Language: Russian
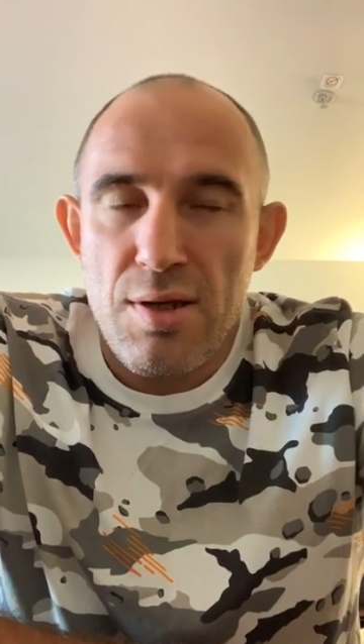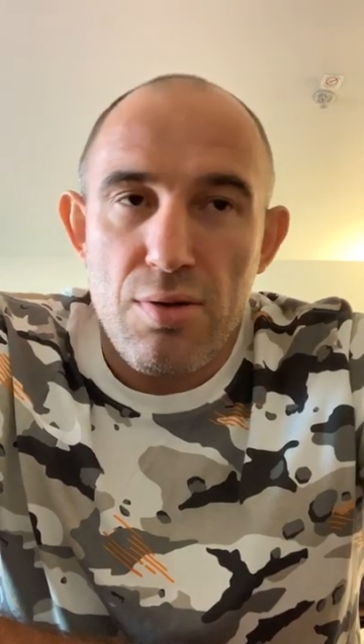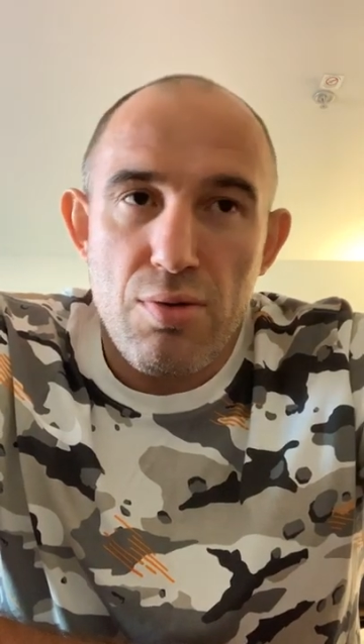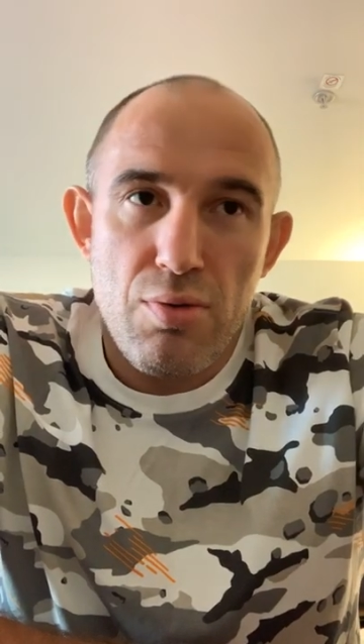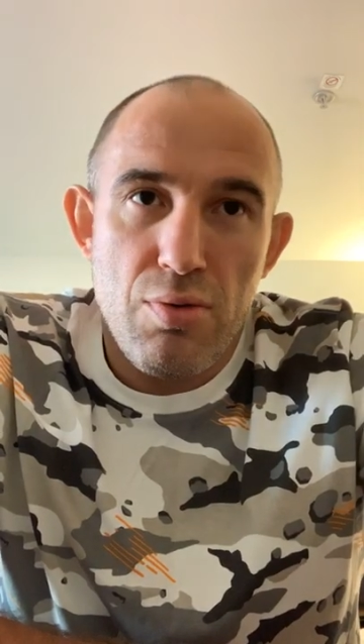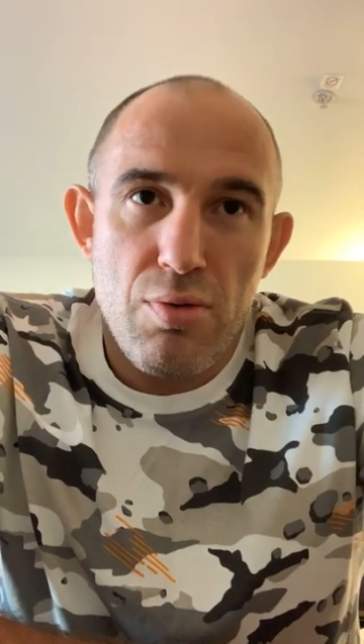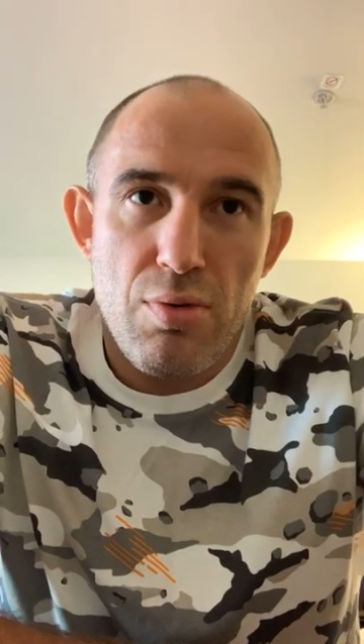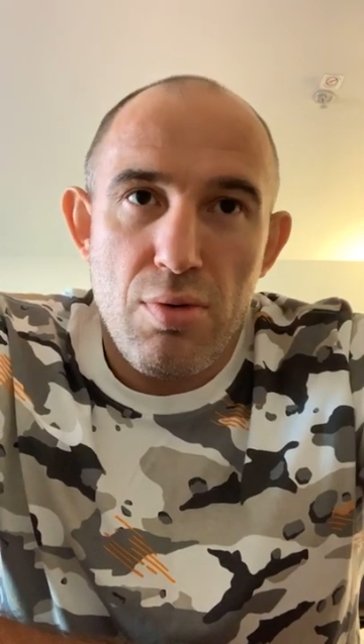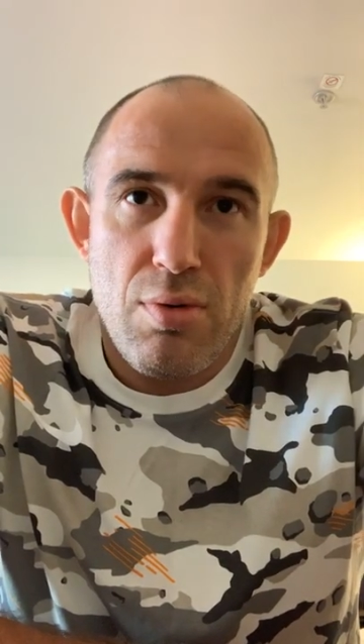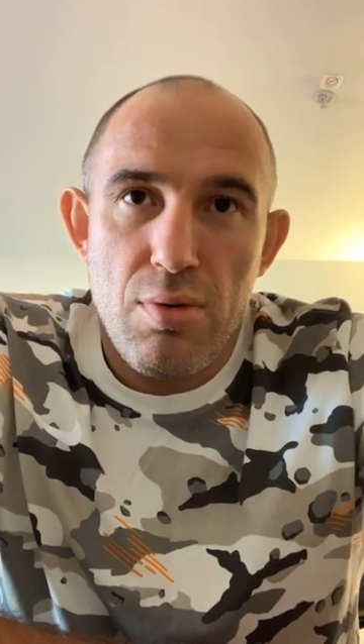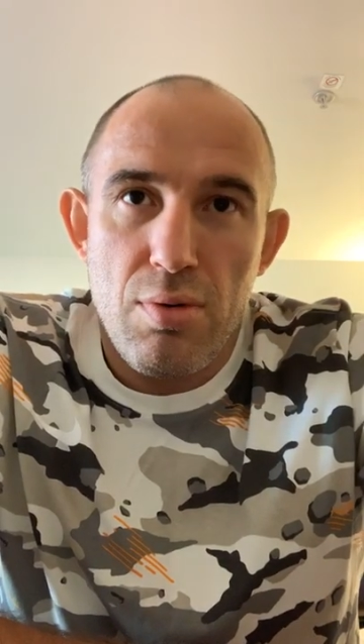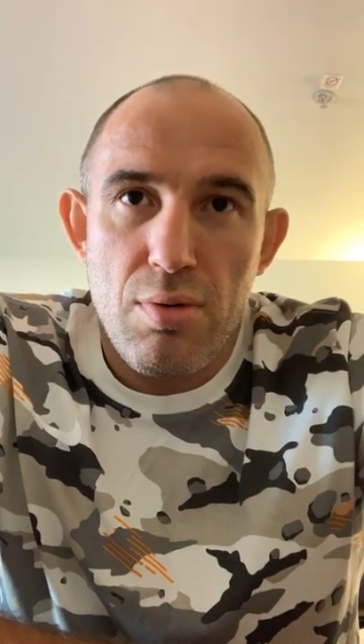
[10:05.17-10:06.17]

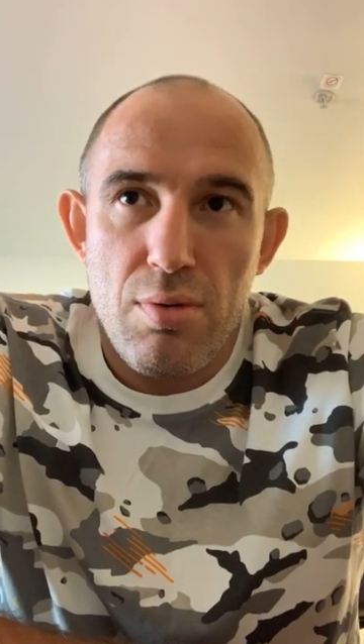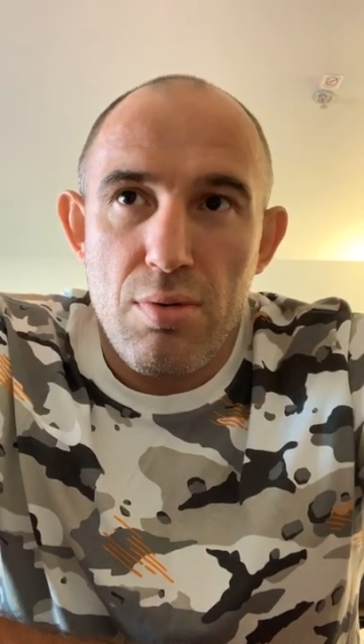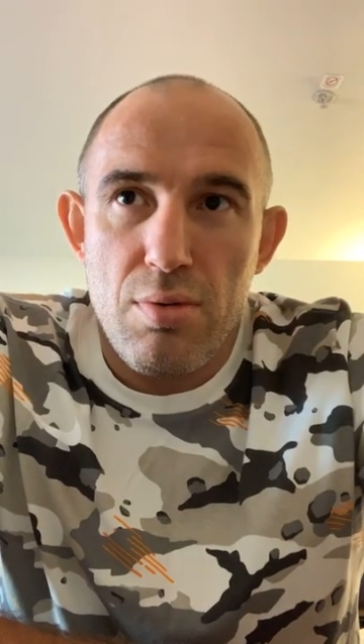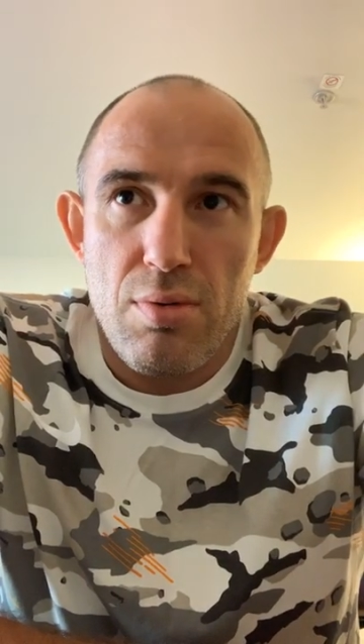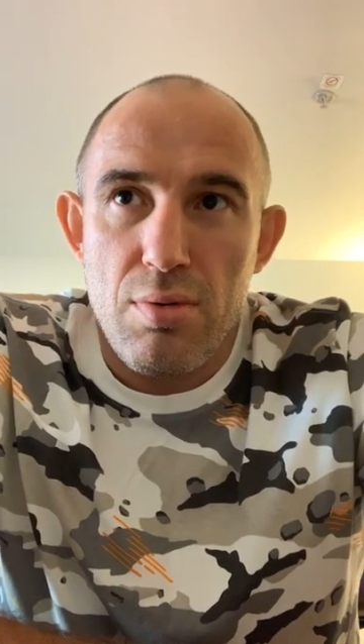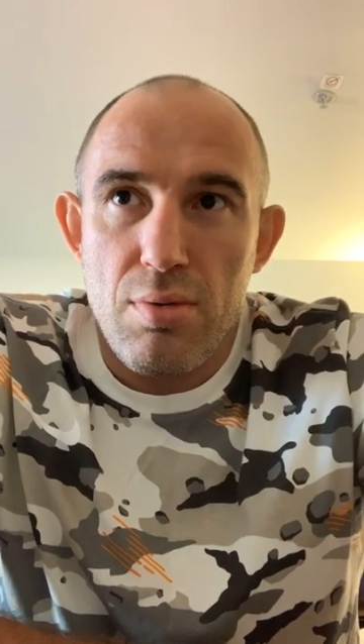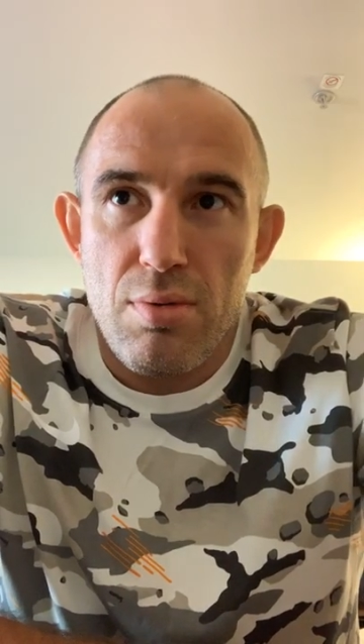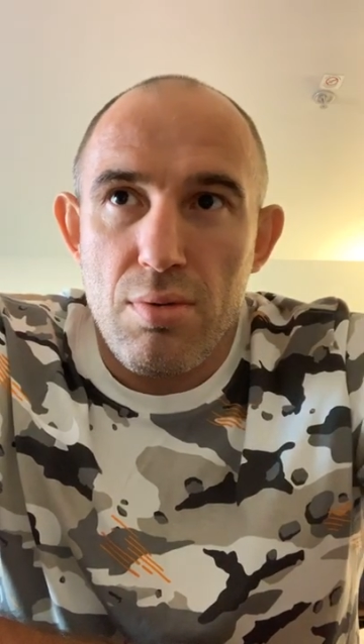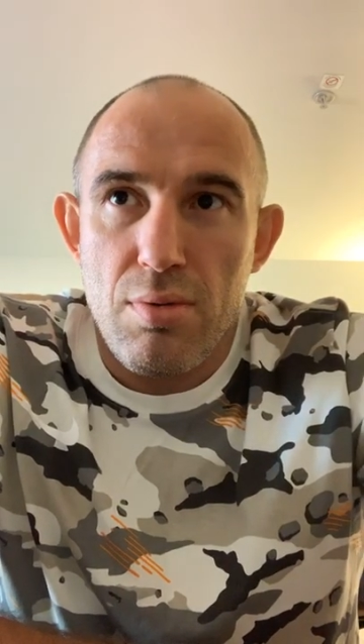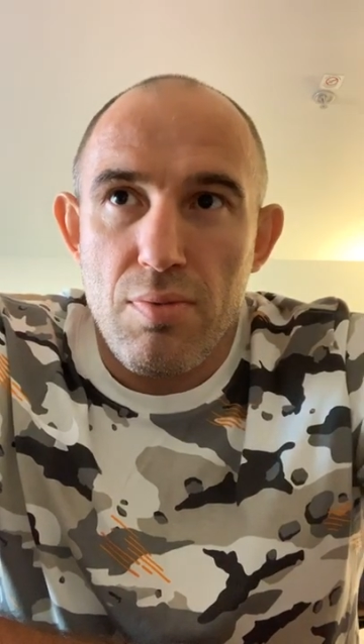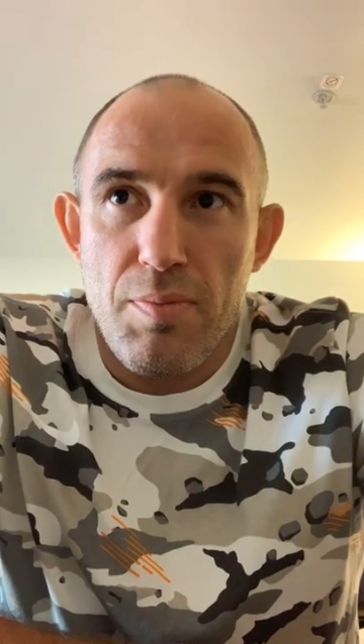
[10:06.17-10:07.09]
то в